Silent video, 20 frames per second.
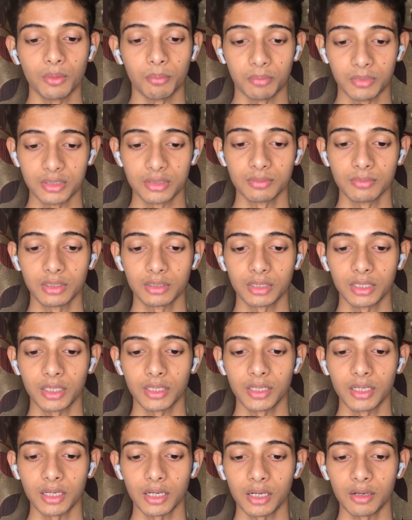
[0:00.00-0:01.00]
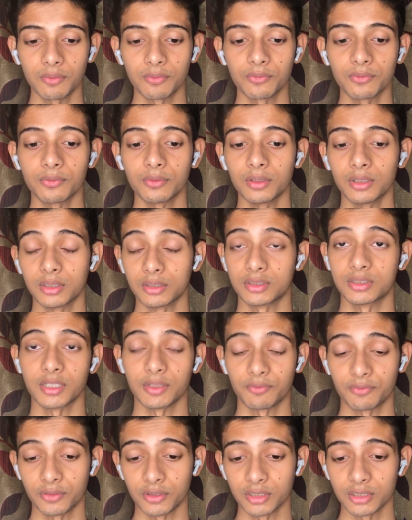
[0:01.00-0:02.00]
मिस मत करिएगा
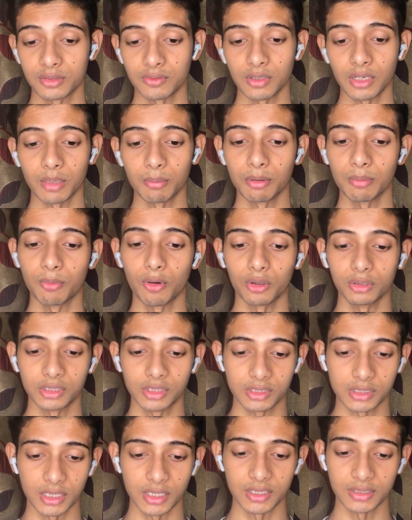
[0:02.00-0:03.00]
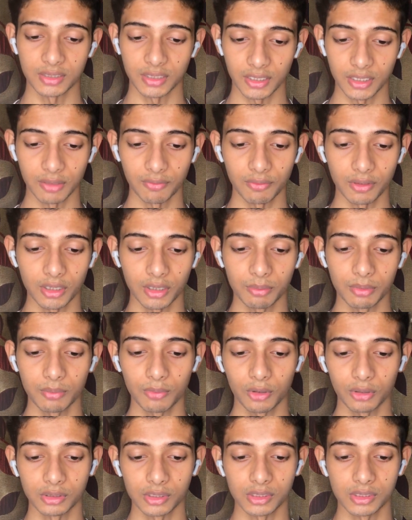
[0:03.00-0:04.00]
से फर्स्ट वाला भी बहुत अच्छा है सेकंड वाला भी
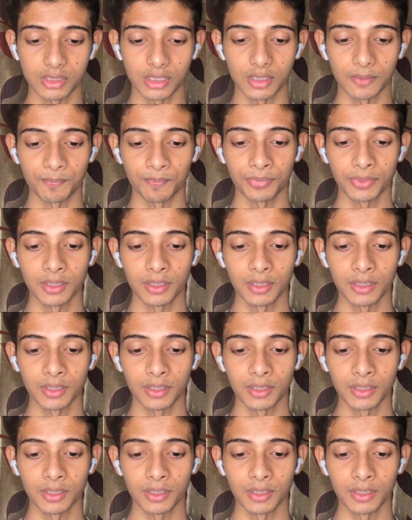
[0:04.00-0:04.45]
बहुत अच्छा है